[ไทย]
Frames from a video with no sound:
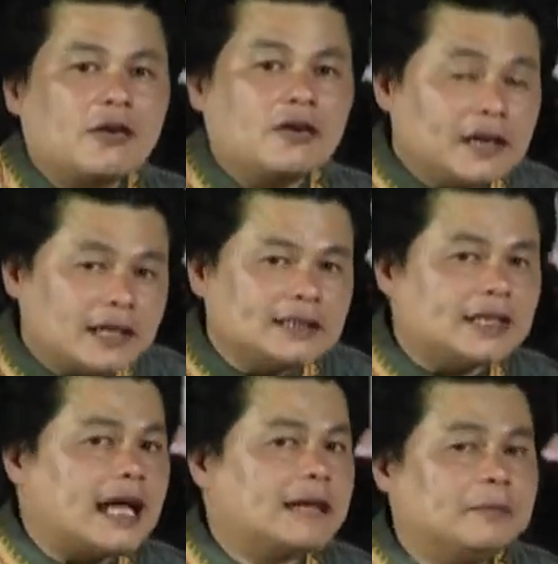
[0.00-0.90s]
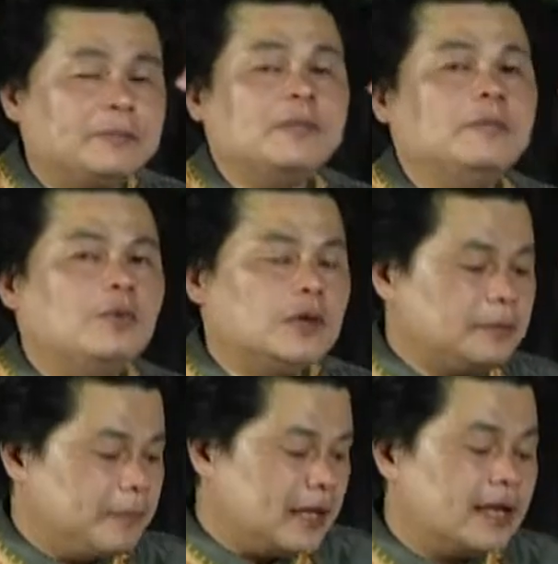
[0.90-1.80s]
ของข้าราชการมันว่า
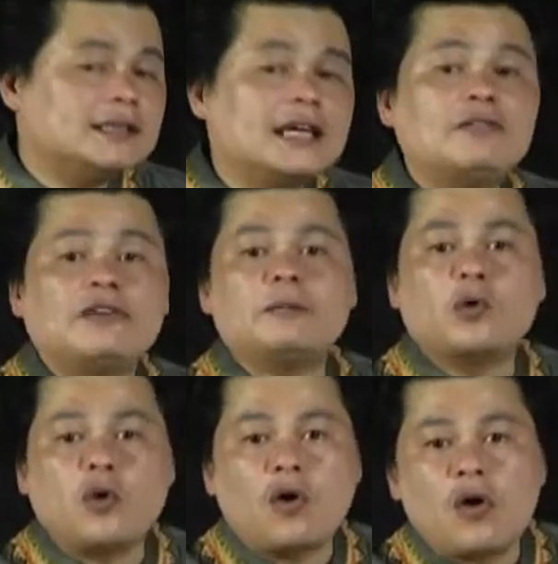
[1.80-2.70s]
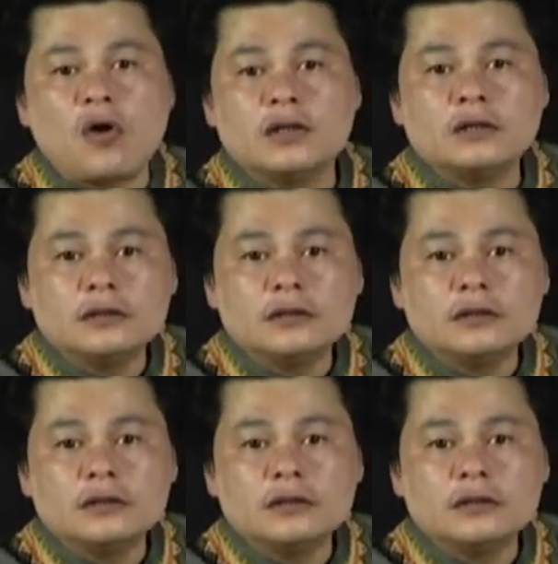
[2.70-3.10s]
จะเป็นข้าราชการฝ่ายปกครอง